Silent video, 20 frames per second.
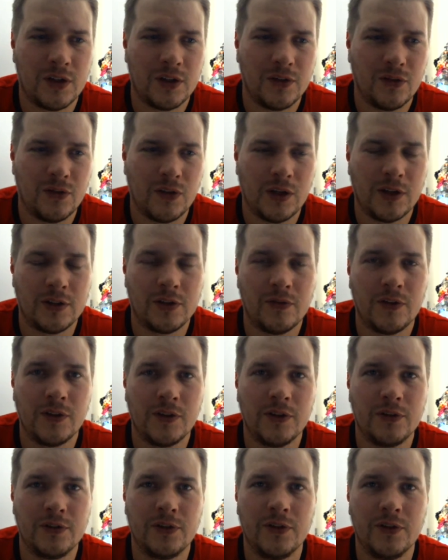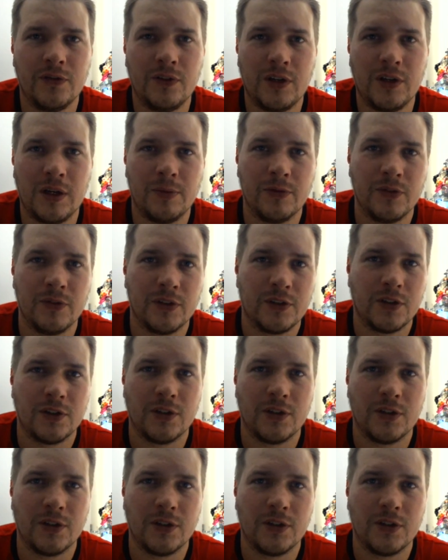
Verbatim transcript: wolałem się iść do wyra, bo zwłaszcza,